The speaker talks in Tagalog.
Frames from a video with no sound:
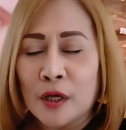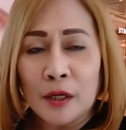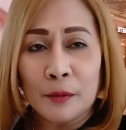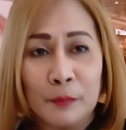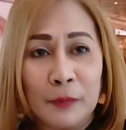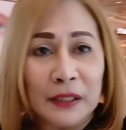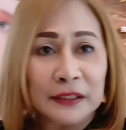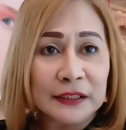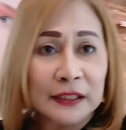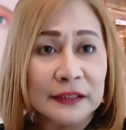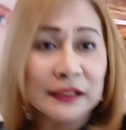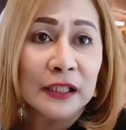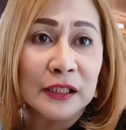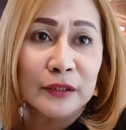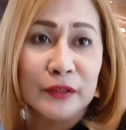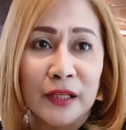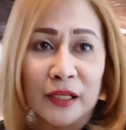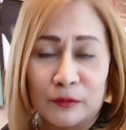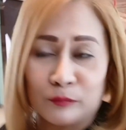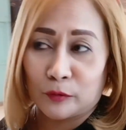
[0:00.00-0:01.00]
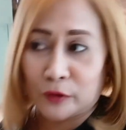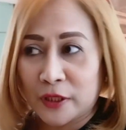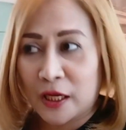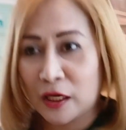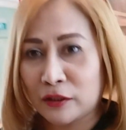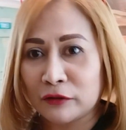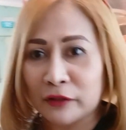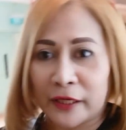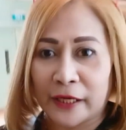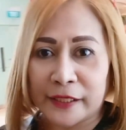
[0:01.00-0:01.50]
magdadaldal muna
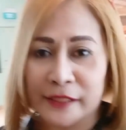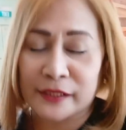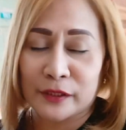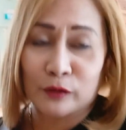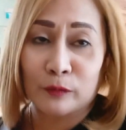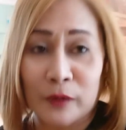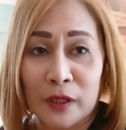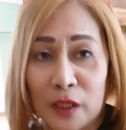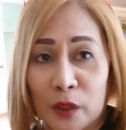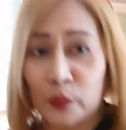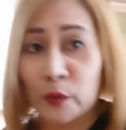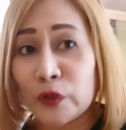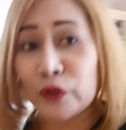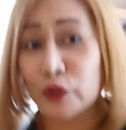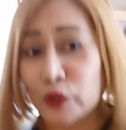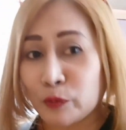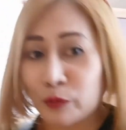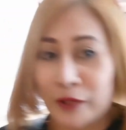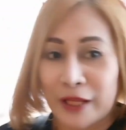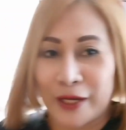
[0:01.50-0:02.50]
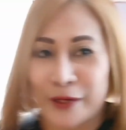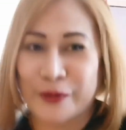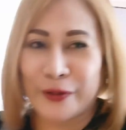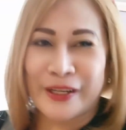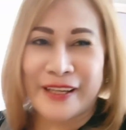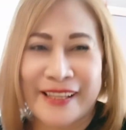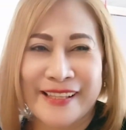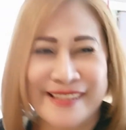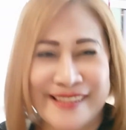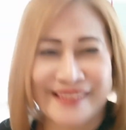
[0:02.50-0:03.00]
ako guys no magkakwento muna ako
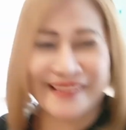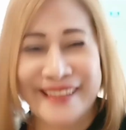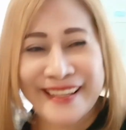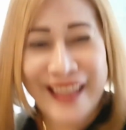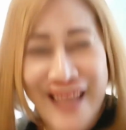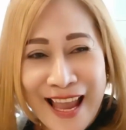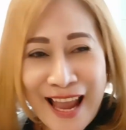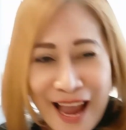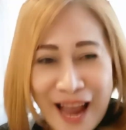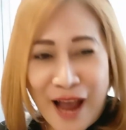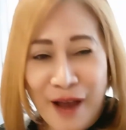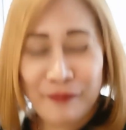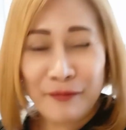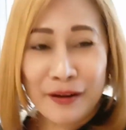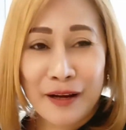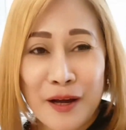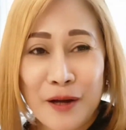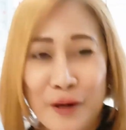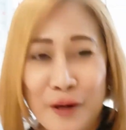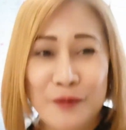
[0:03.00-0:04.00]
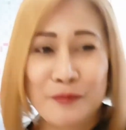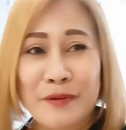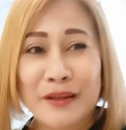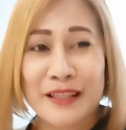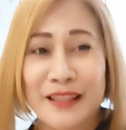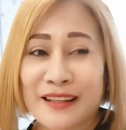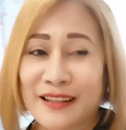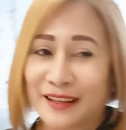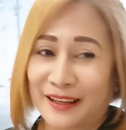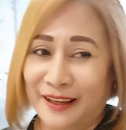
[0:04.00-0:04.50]
guys habang ako yung
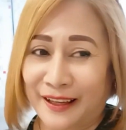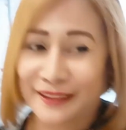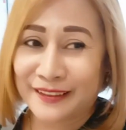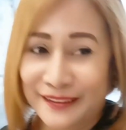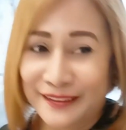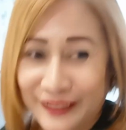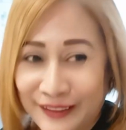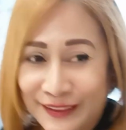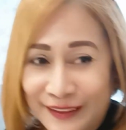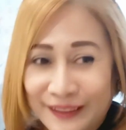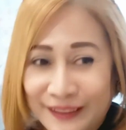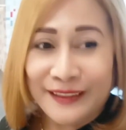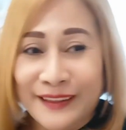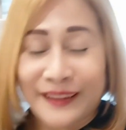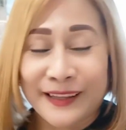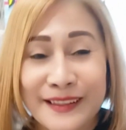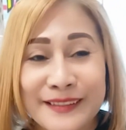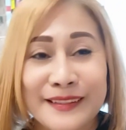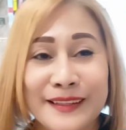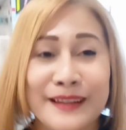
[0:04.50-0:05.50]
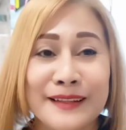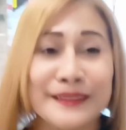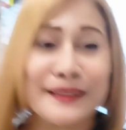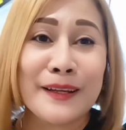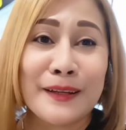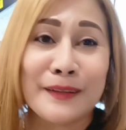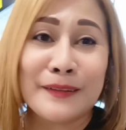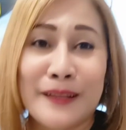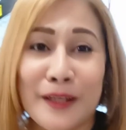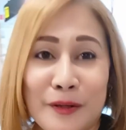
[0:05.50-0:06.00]
maglalakad kasi ang
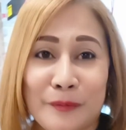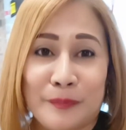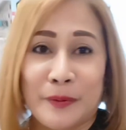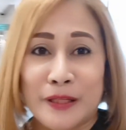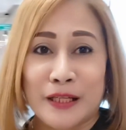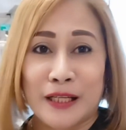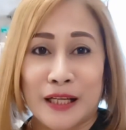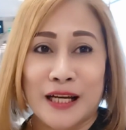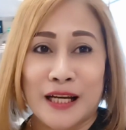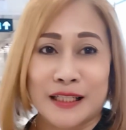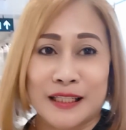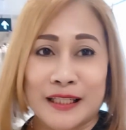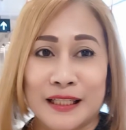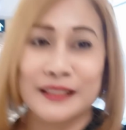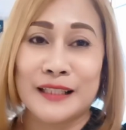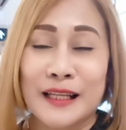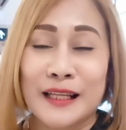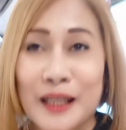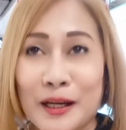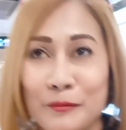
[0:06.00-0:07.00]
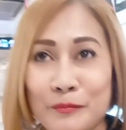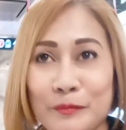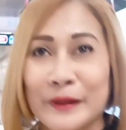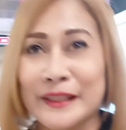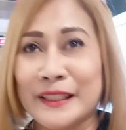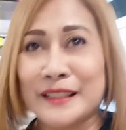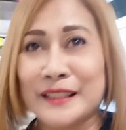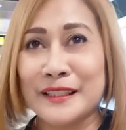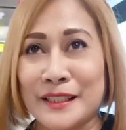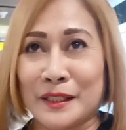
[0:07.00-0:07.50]
lalay pa ng aking
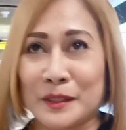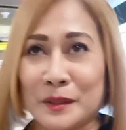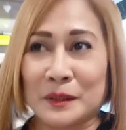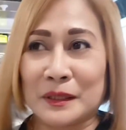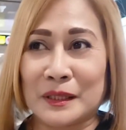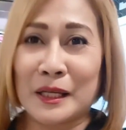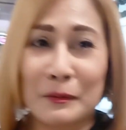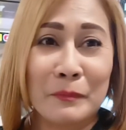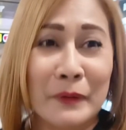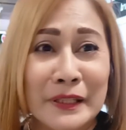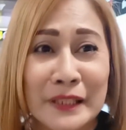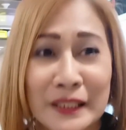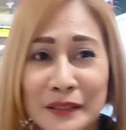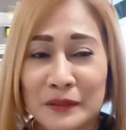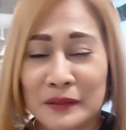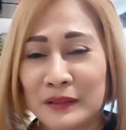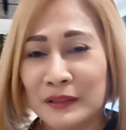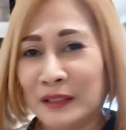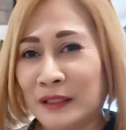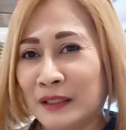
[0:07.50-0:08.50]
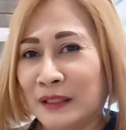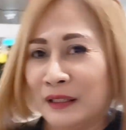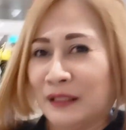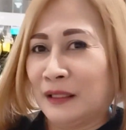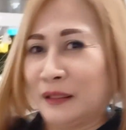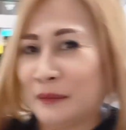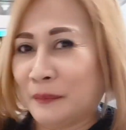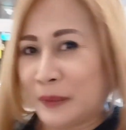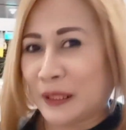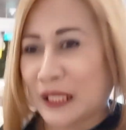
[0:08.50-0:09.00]
lalakbayin charot lakbayin no
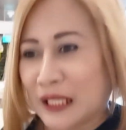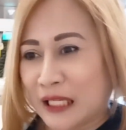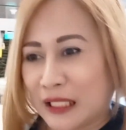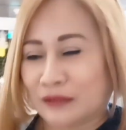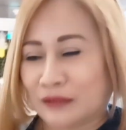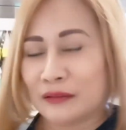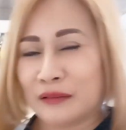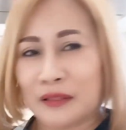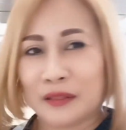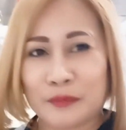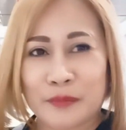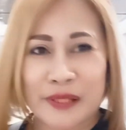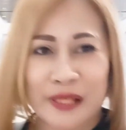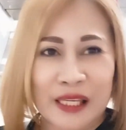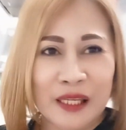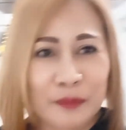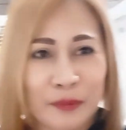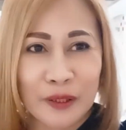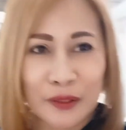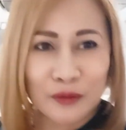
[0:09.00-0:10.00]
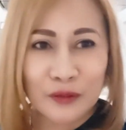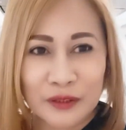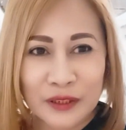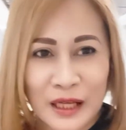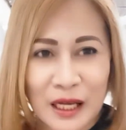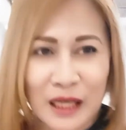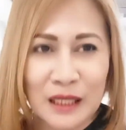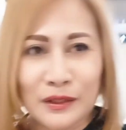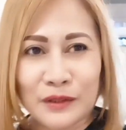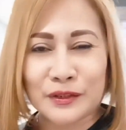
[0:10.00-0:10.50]
parang ano bisaya ba yun no Tagalog